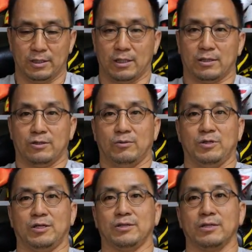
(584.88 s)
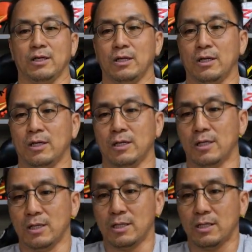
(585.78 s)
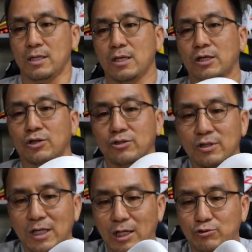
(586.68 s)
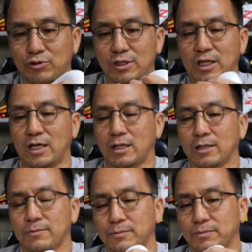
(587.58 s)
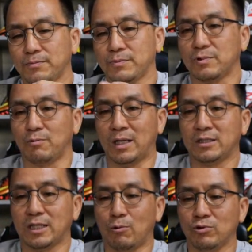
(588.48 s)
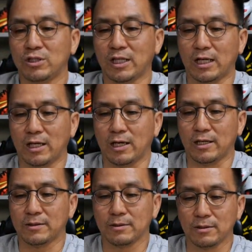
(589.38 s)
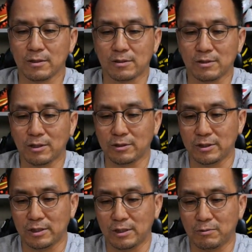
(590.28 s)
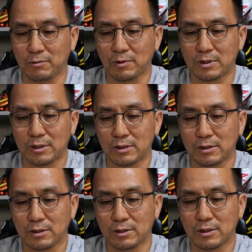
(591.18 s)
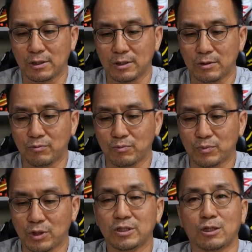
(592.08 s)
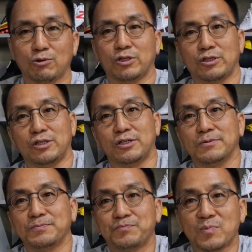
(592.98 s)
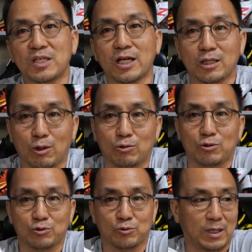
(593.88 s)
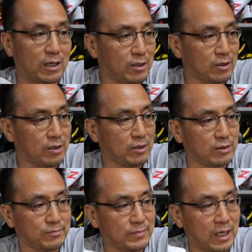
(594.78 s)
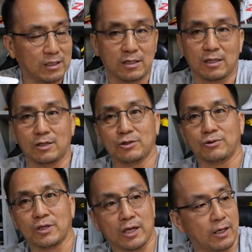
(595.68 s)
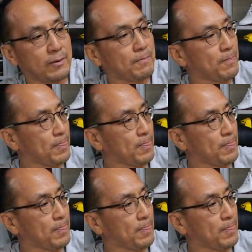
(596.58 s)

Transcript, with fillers: 자, 그러면 이게 천연 가죽이냐? 완전한 온전하게 그거를 그 현재로서는 이 상태로는 좀 어, 알기가 어려운 게